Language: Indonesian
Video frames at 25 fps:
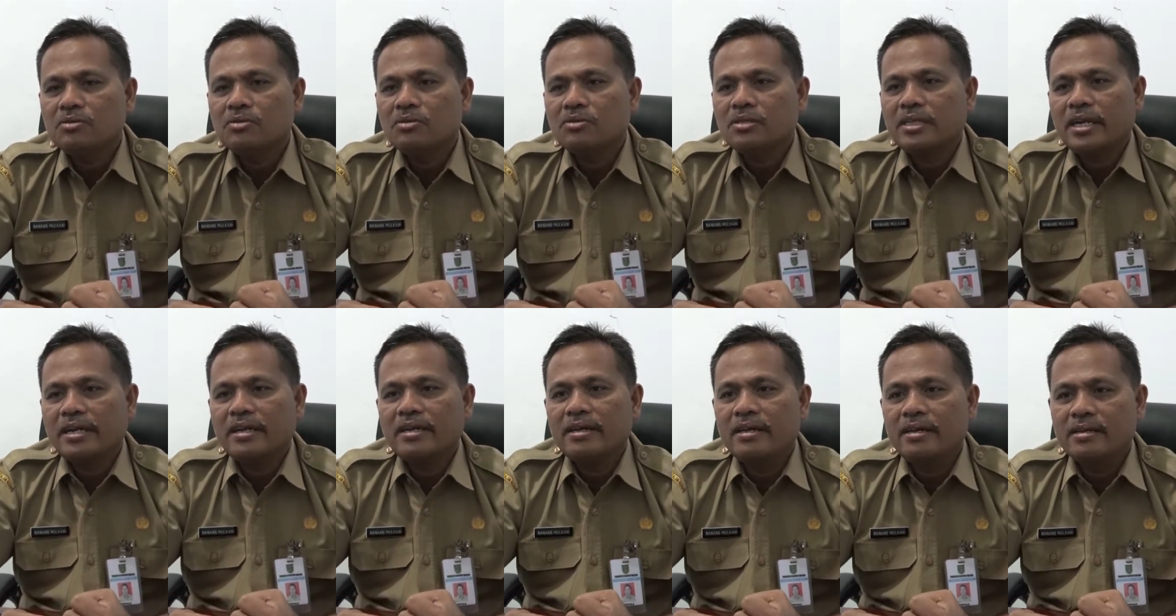untuk
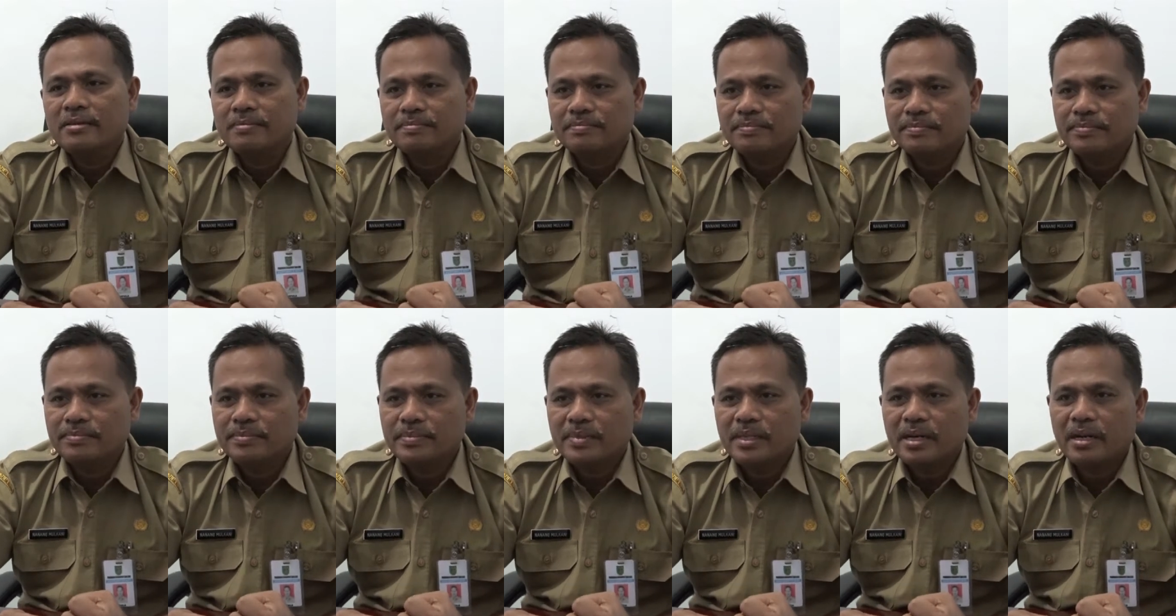tracking
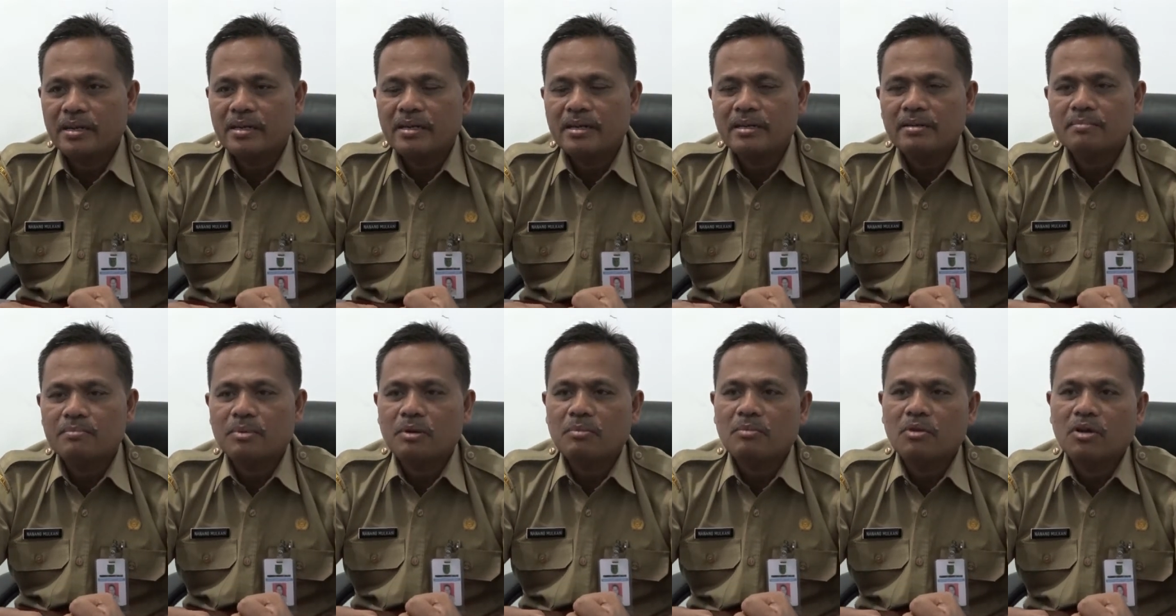
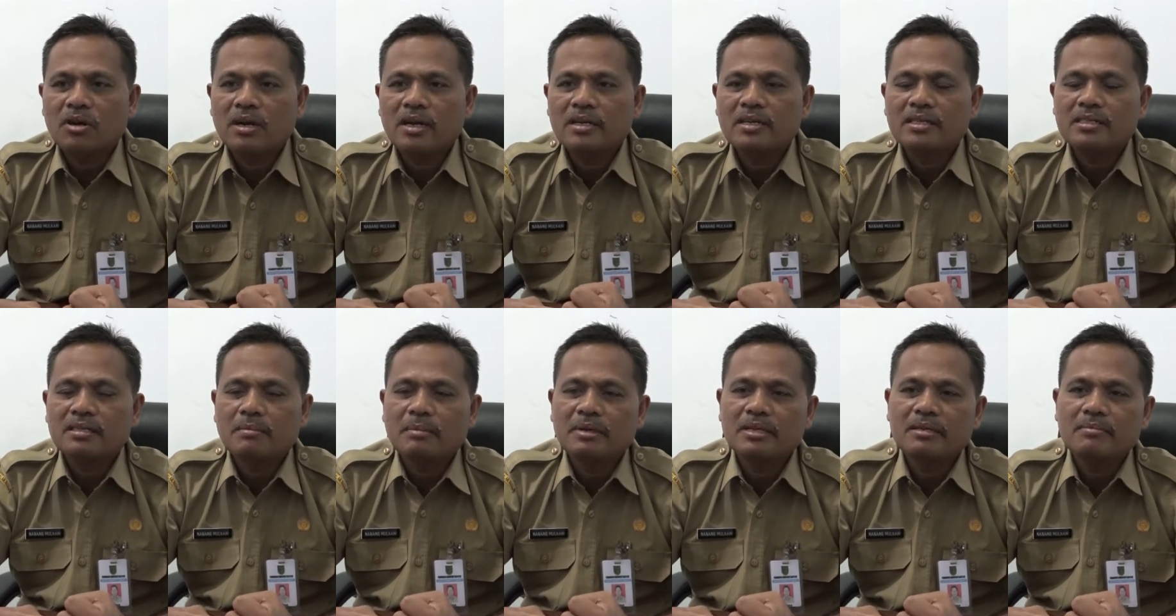tracking
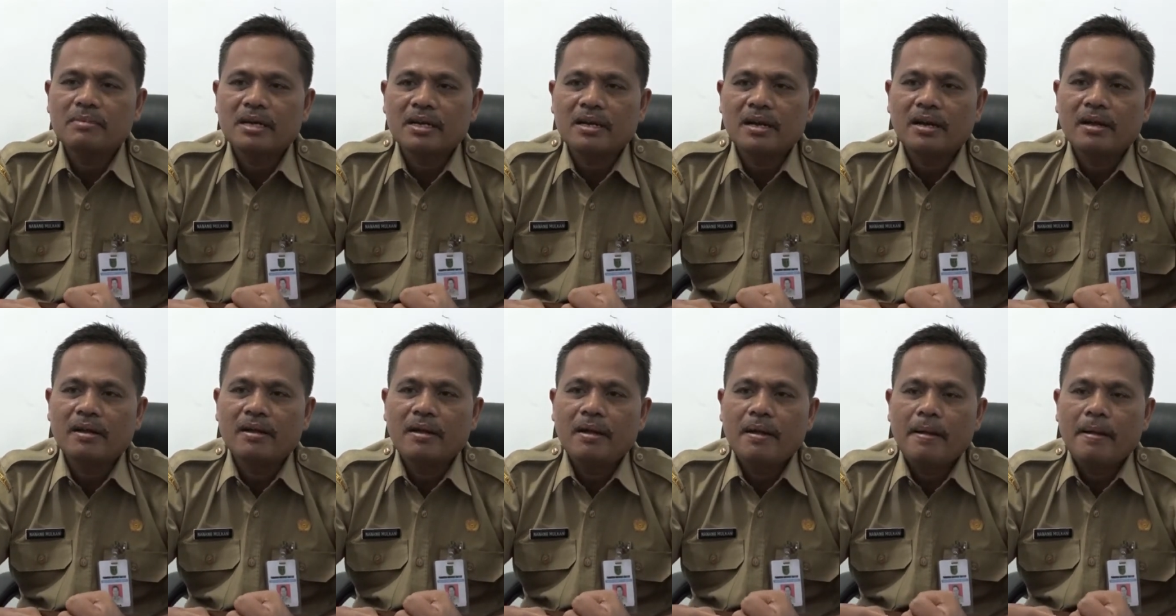permohonannya sampai di mana